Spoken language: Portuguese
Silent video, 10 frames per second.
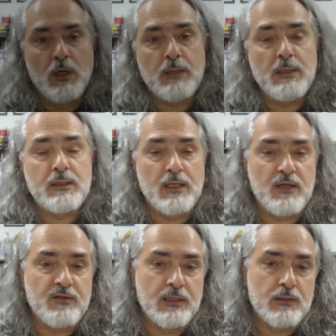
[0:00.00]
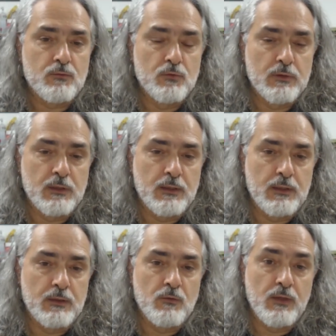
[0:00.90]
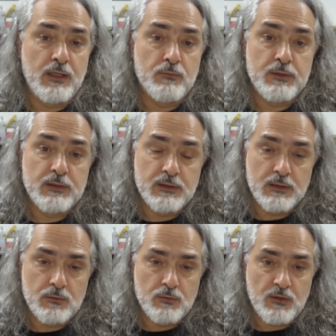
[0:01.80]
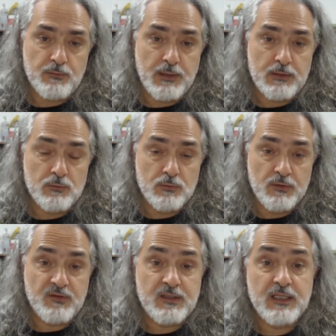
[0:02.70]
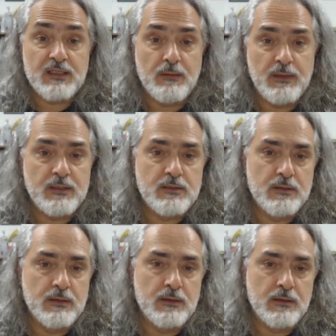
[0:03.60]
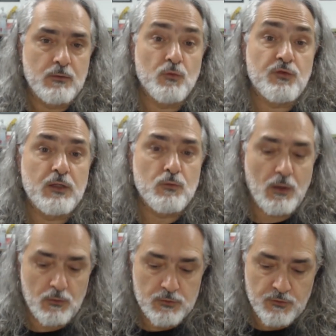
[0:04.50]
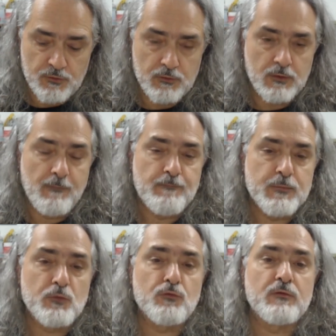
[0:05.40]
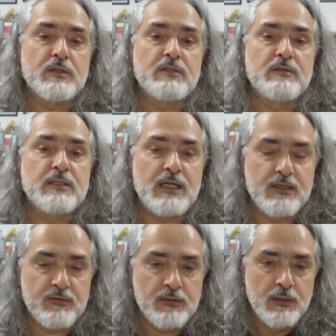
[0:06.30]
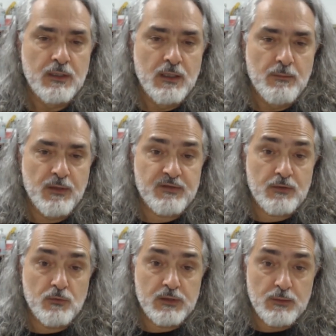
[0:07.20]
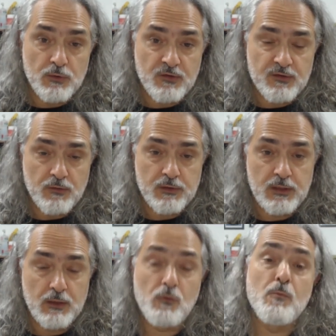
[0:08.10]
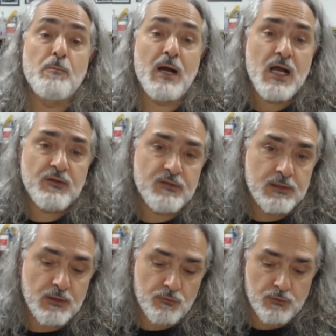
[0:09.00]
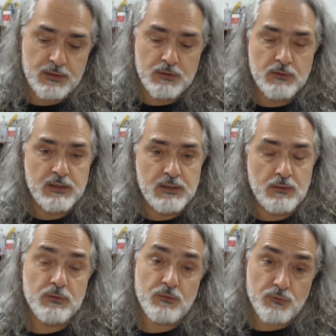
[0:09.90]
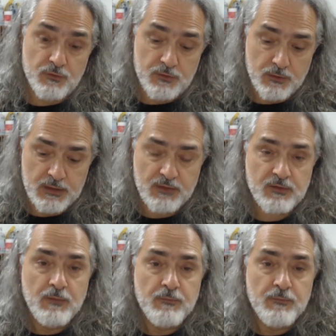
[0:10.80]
O que me interessa em Natura eh, não é, no entanto, o aspecto estritamente eh, conceitual de, seu, de suas atividades, mas a contribuição que, com base na sua teoria ou nas suas teorias,